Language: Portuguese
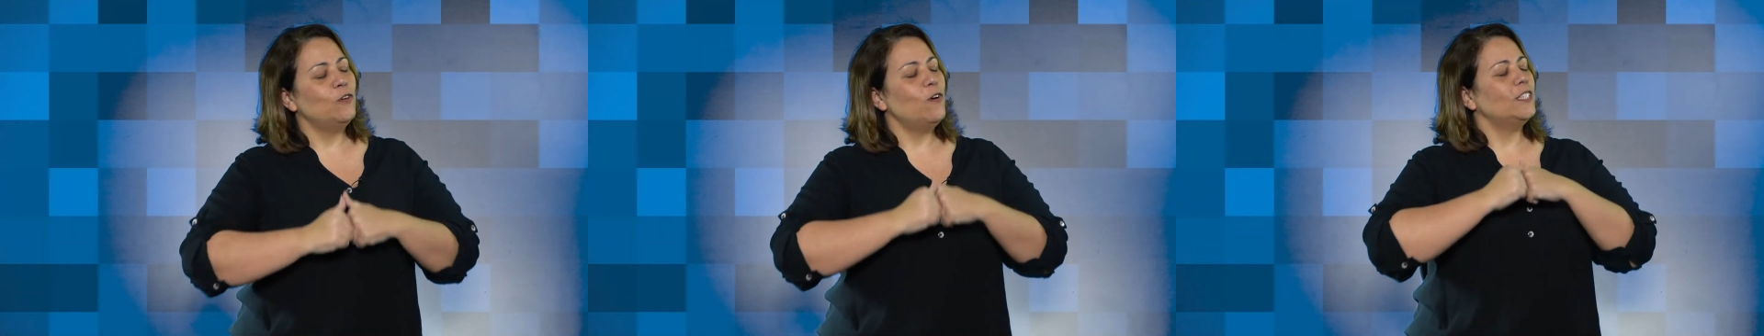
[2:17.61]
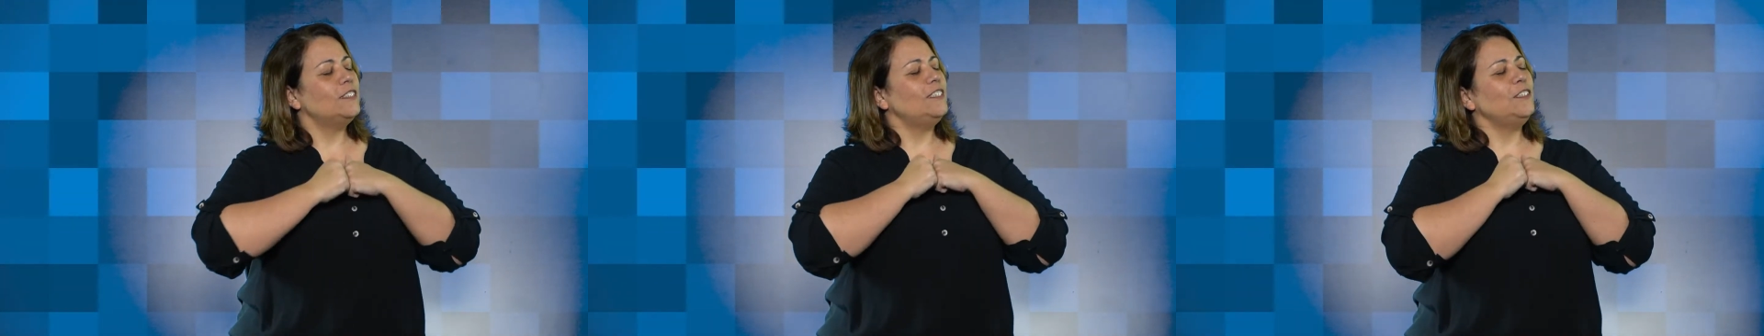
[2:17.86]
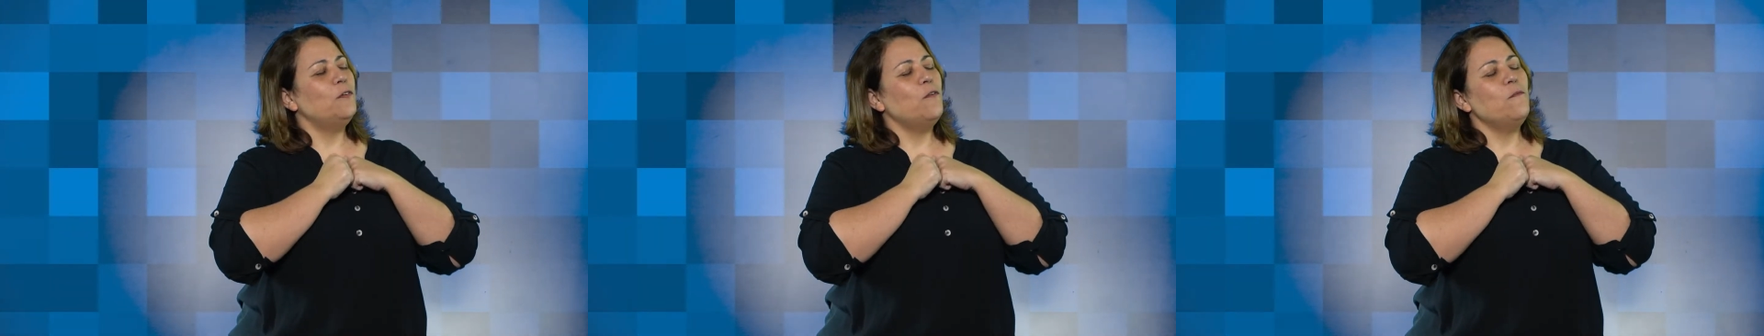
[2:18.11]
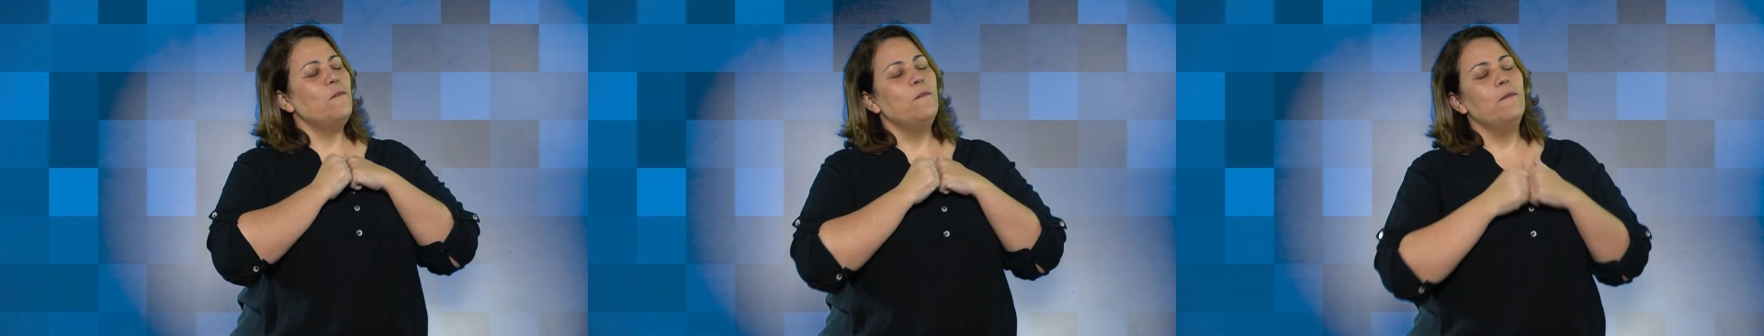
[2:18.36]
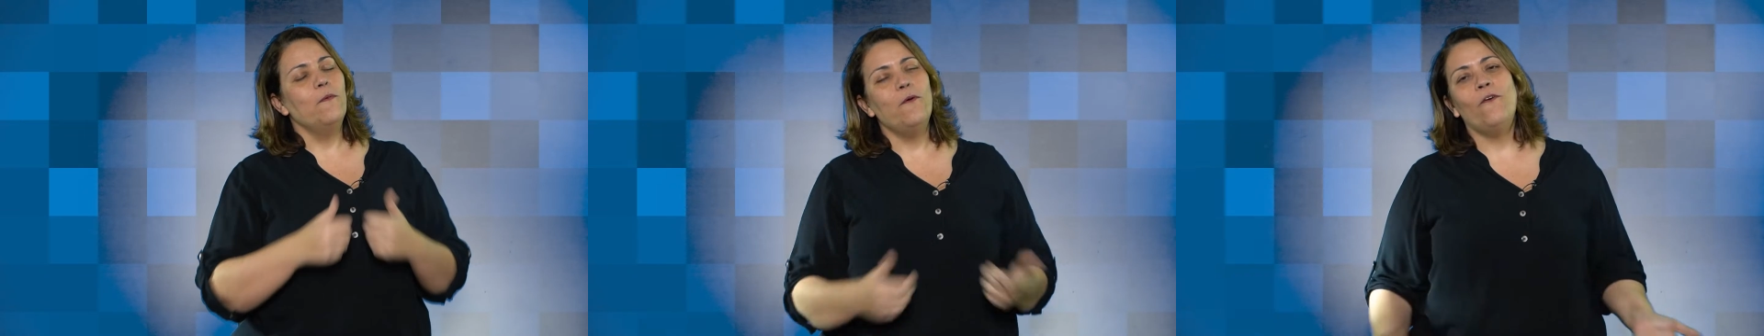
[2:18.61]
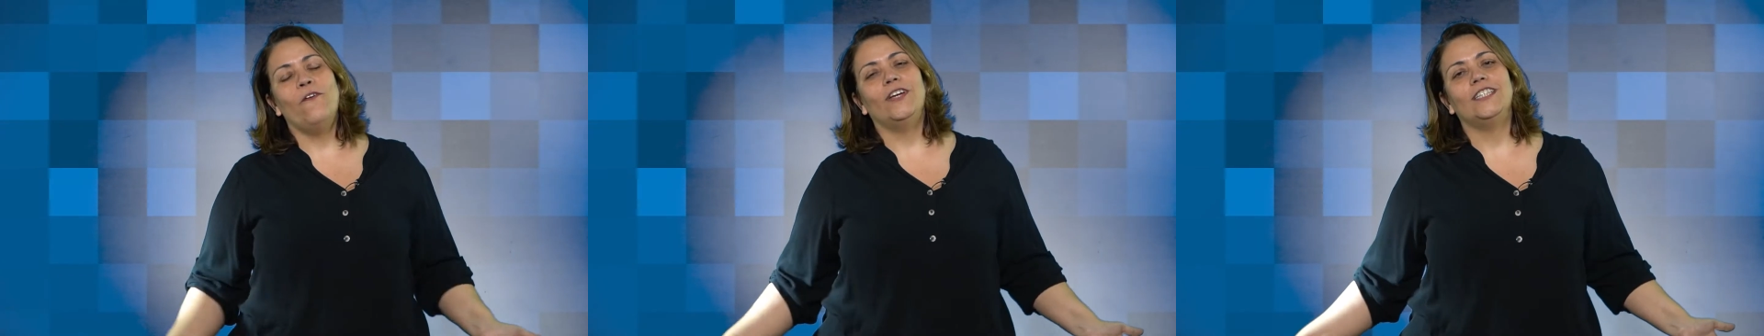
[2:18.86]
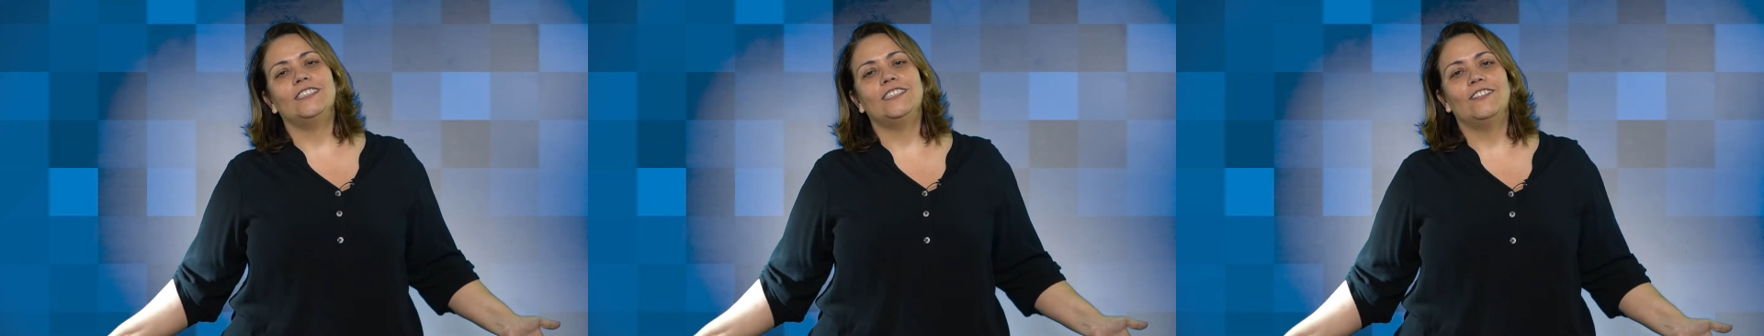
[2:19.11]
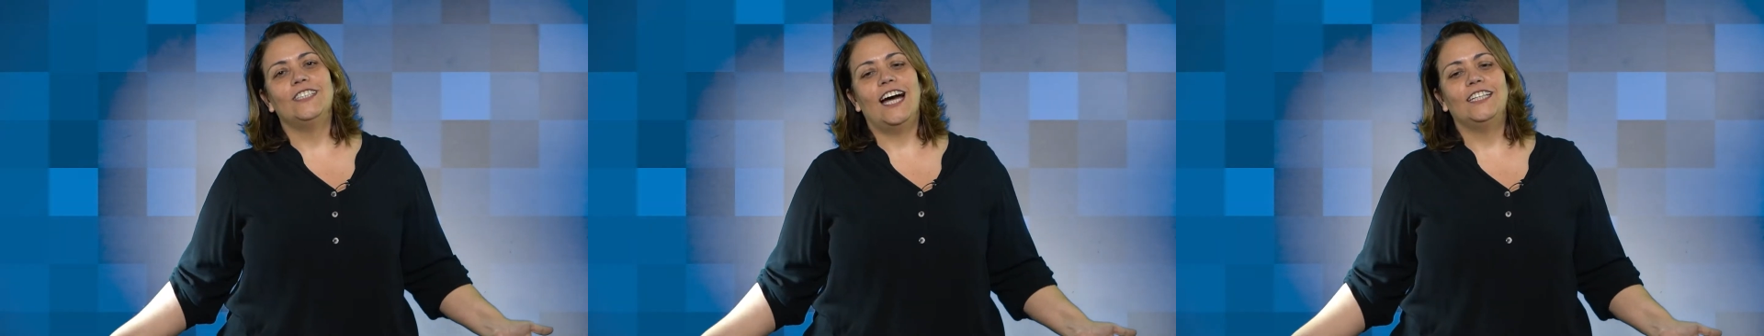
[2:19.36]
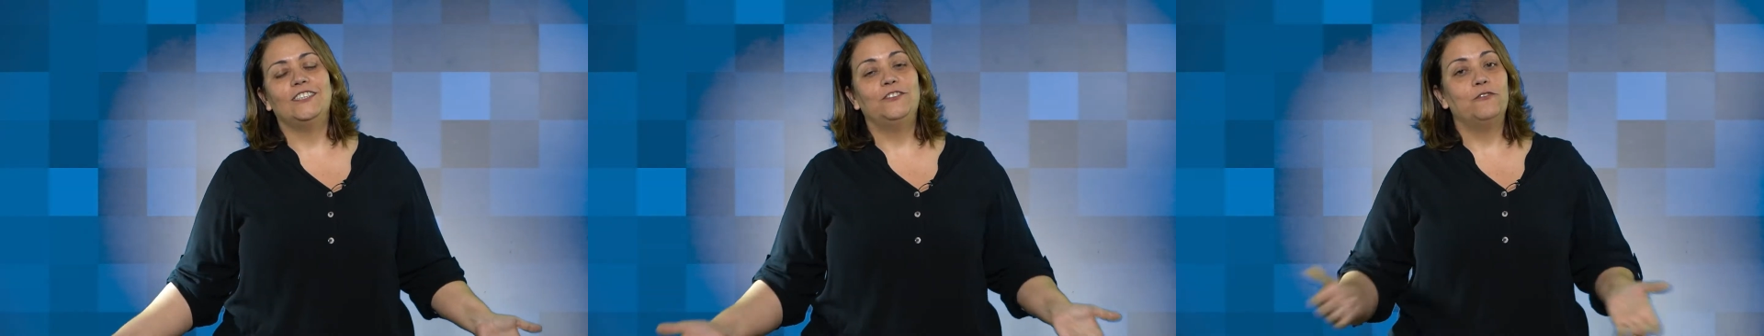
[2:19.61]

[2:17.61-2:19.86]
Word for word: tô assim com muita saudade.